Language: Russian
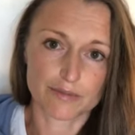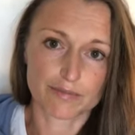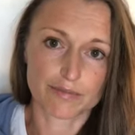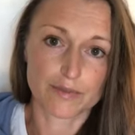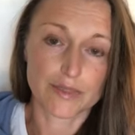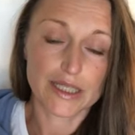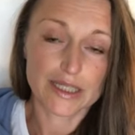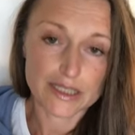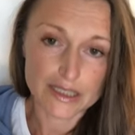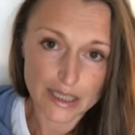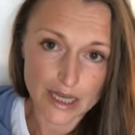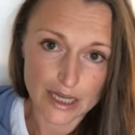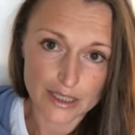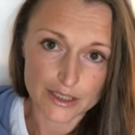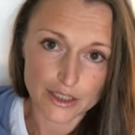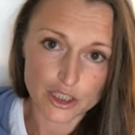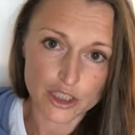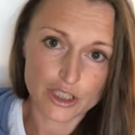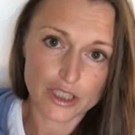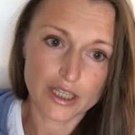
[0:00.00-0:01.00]

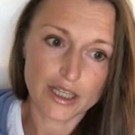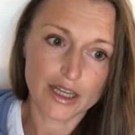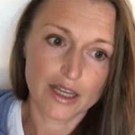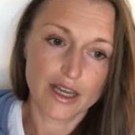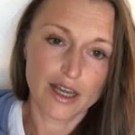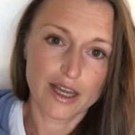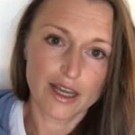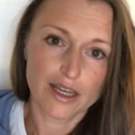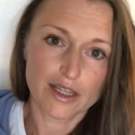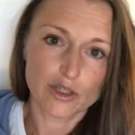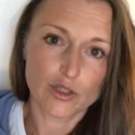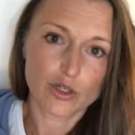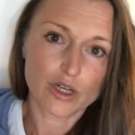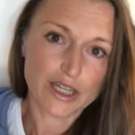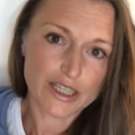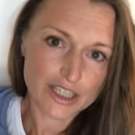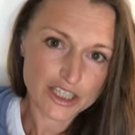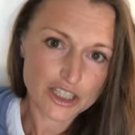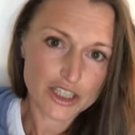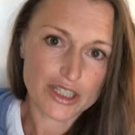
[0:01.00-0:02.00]
достаточные, то,
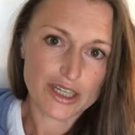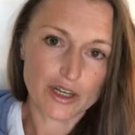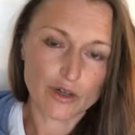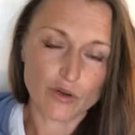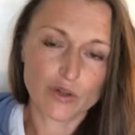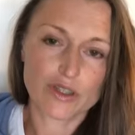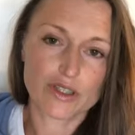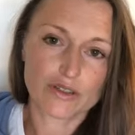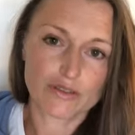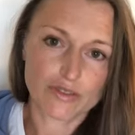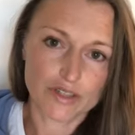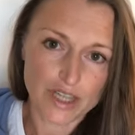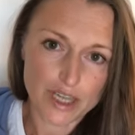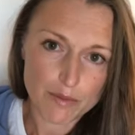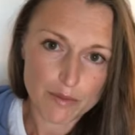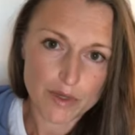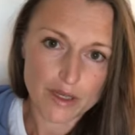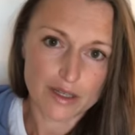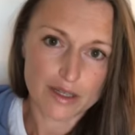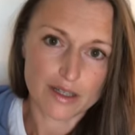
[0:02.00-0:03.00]
конечно, какое-то
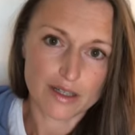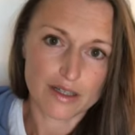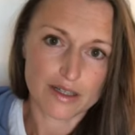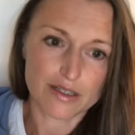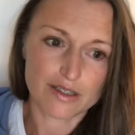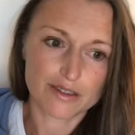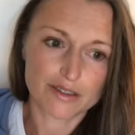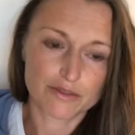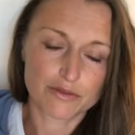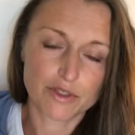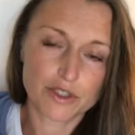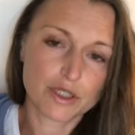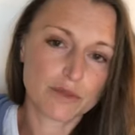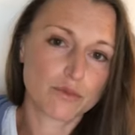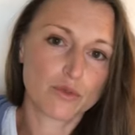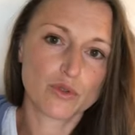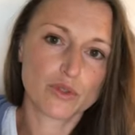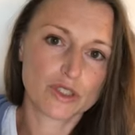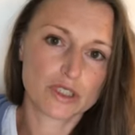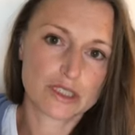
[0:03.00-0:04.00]
время вы не
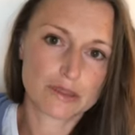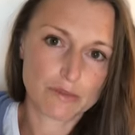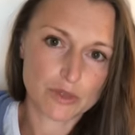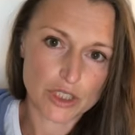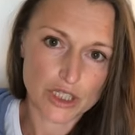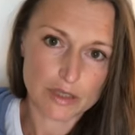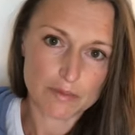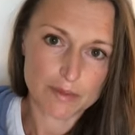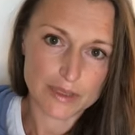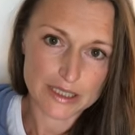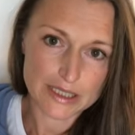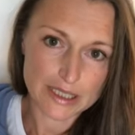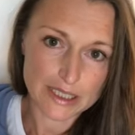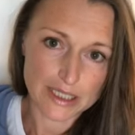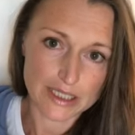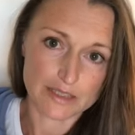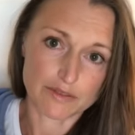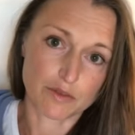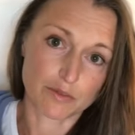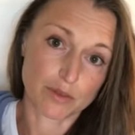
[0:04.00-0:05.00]
будете замечать
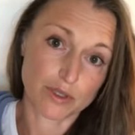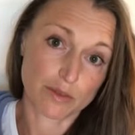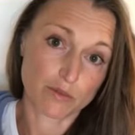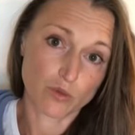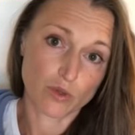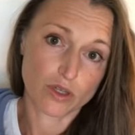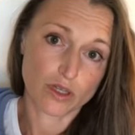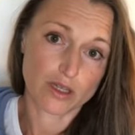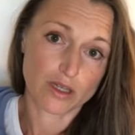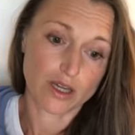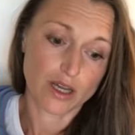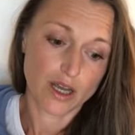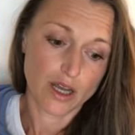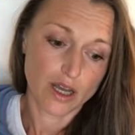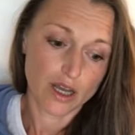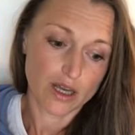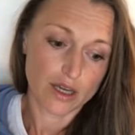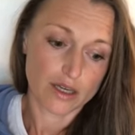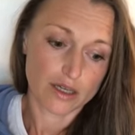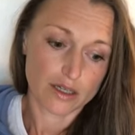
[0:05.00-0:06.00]
последствий, потому как
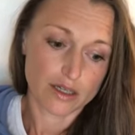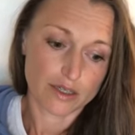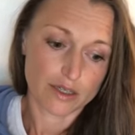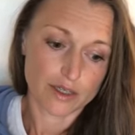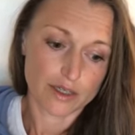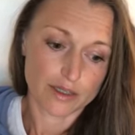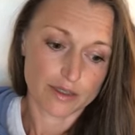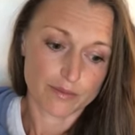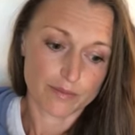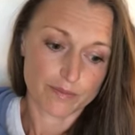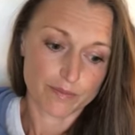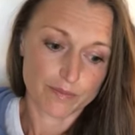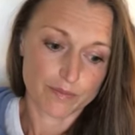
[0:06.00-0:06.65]
э,